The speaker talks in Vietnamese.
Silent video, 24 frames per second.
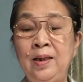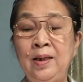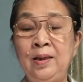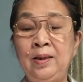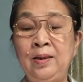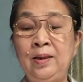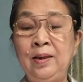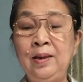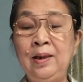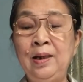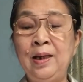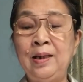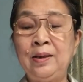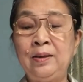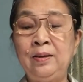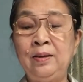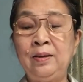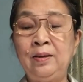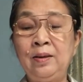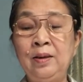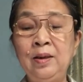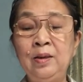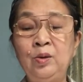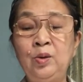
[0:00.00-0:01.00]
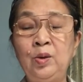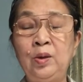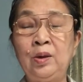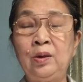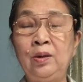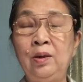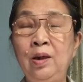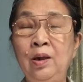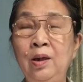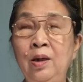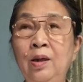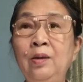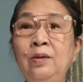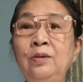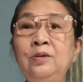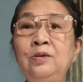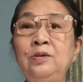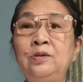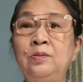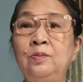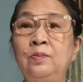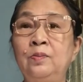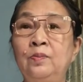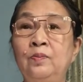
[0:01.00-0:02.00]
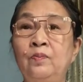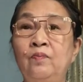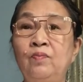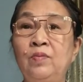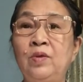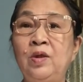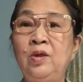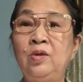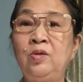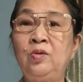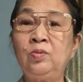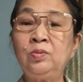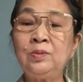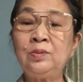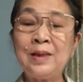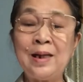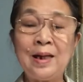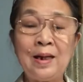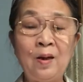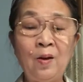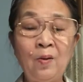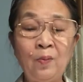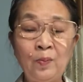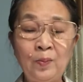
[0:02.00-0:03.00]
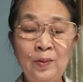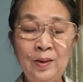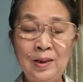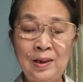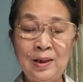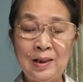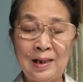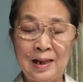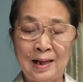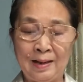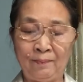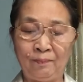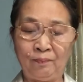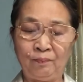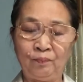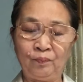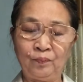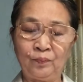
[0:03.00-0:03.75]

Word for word: nghĩa là những cái chuyện lớn thì chúng ta không nên làm